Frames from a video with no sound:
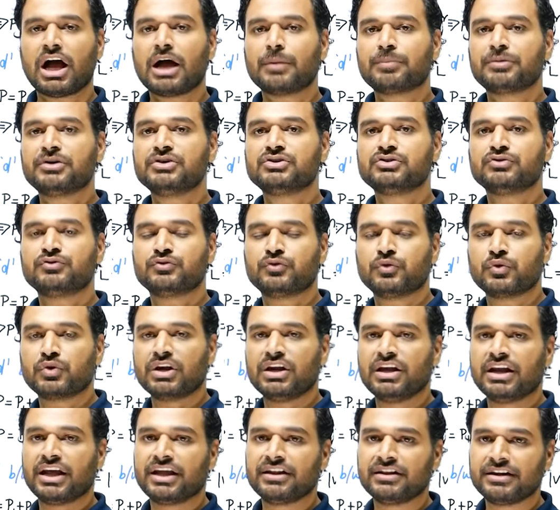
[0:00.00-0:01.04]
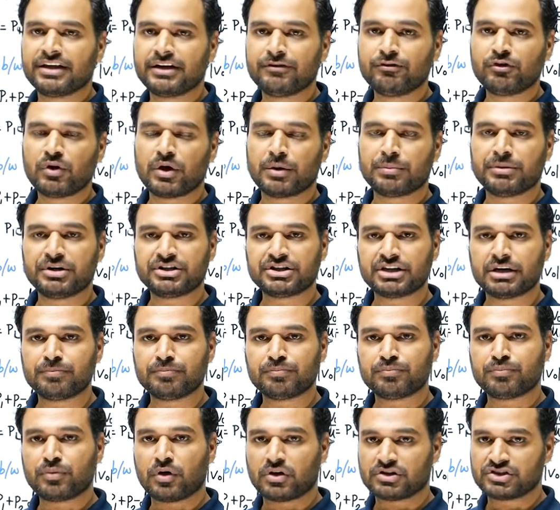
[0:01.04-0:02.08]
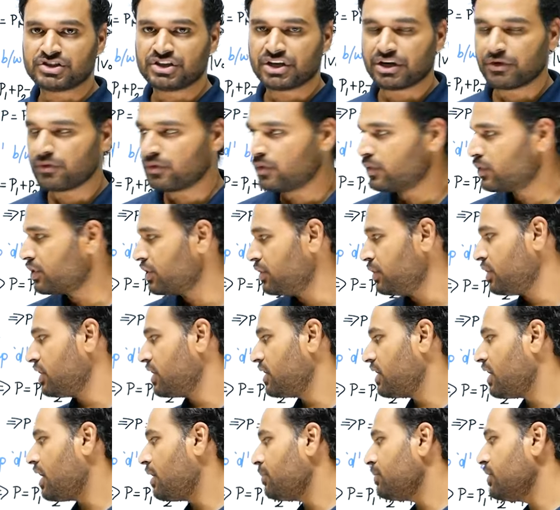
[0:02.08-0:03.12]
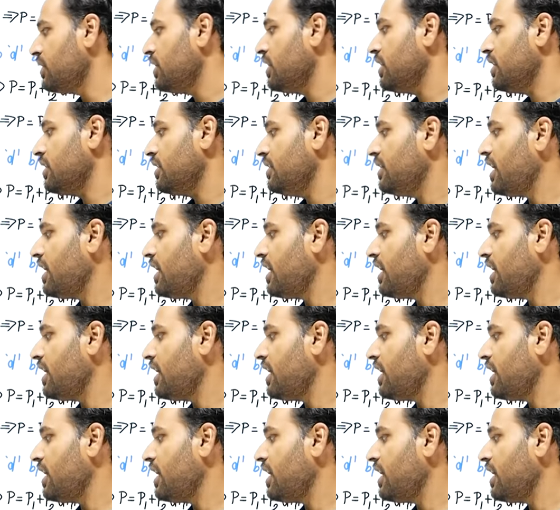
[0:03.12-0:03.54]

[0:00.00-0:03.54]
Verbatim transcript: आपकी जो फोकल लेंथ है वो हमेशा पॉजिटिव होगी और अगर आप